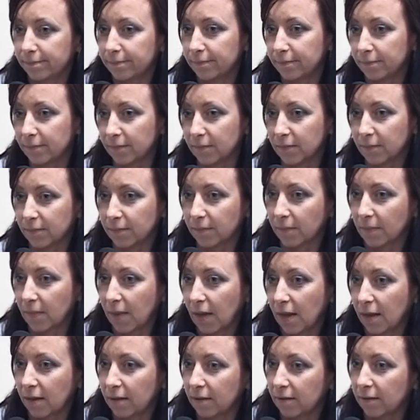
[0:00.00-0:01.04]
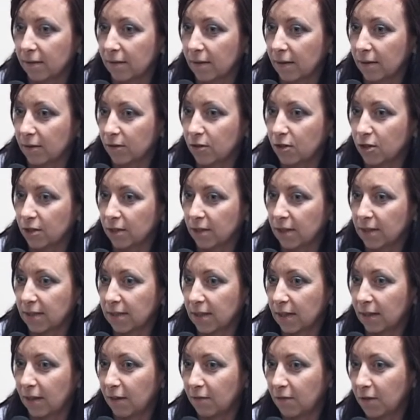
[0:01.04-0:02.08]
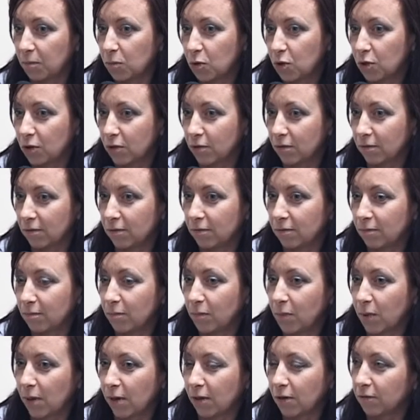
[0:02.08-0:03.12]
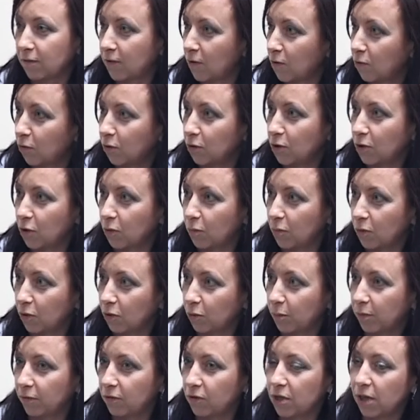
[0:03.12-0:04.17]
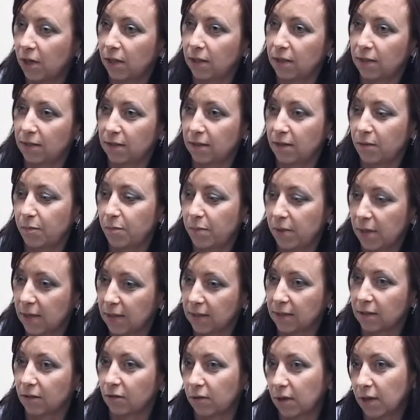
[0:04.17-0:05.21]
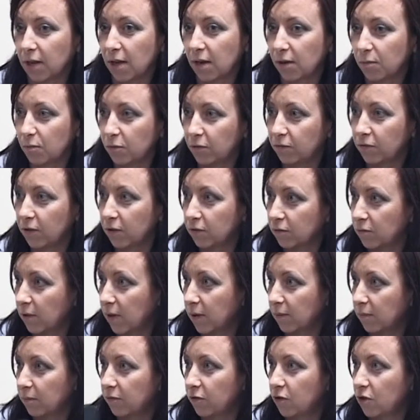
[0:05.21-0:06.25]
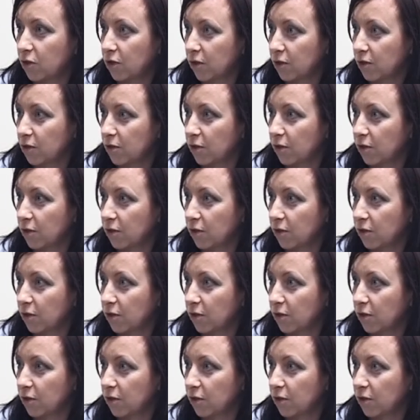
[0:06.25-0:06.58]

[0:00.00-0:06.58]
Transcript: Hmm. Tak się zastanawiam, czy brakowało osoby odpowiedzialnej za imprezę. No tak jak mówiłam. Skoro był